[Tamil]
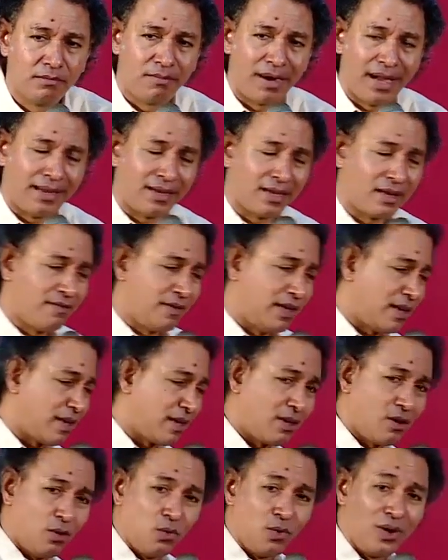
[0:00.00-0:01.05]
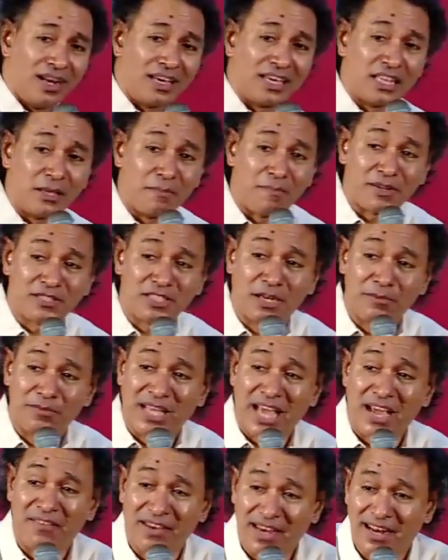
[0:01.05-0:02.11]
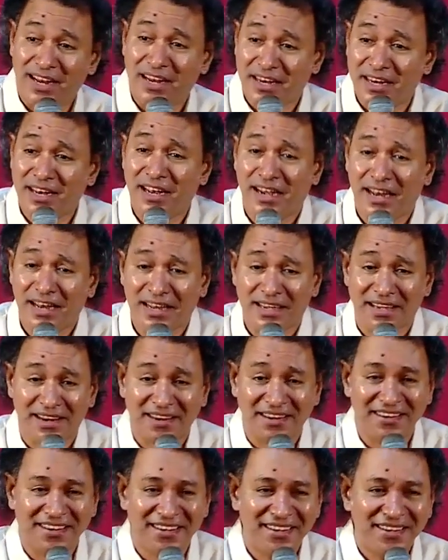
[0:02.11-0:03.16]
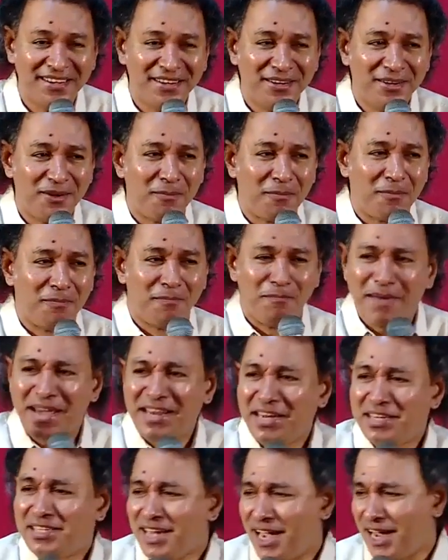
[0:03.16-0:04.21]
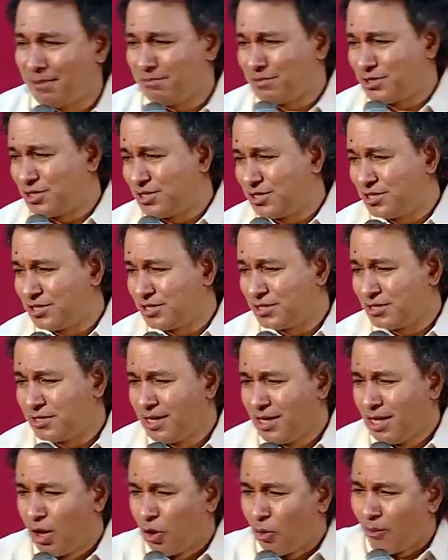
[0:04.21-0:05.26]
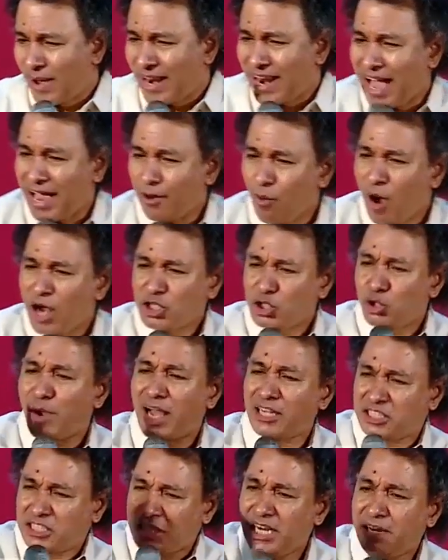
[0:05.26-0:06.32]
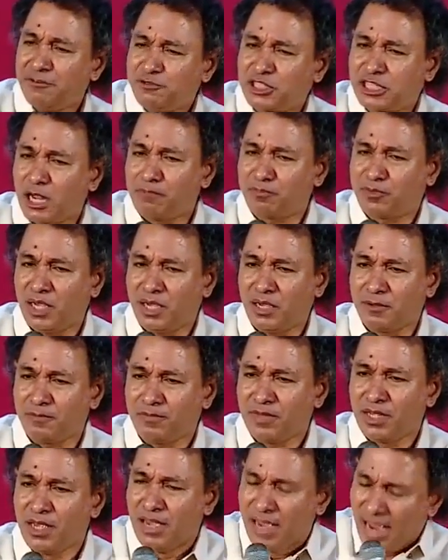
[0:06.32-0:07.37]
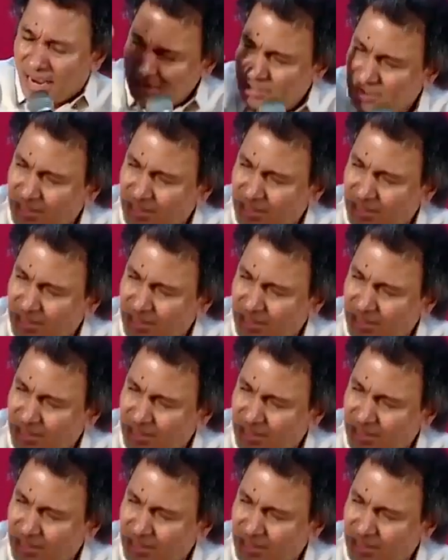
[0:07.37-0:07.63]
பயங்கர வீரர்கள் உங்களுக்கு இந்த பிரசங்கம் தேவையில்லை என்று நான் நினைக்கிறேன் many times when i want to achieve something and